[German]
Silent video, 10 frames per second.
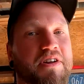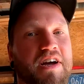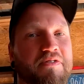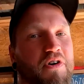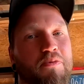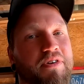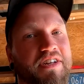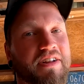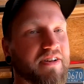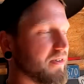mir gedacht, warum
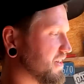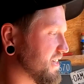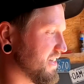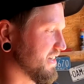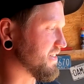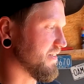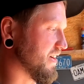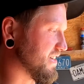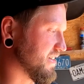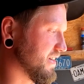nicht? Leute, das Ding ist der
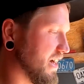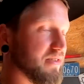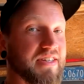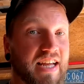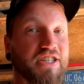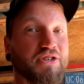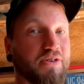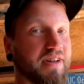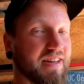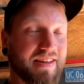Wahnsinn. Also jetzt
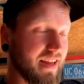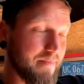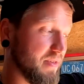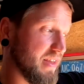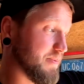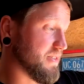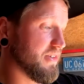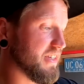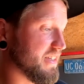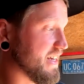schon, ich habe es noch nicht